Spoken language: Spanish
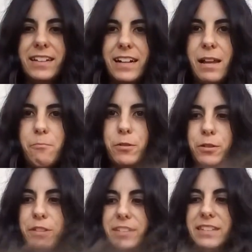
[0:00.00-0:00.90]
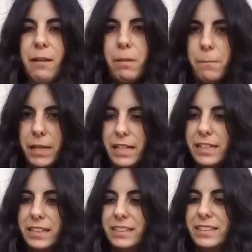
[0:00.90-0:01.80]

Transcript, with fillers: Rambo, tápame, ¿eh?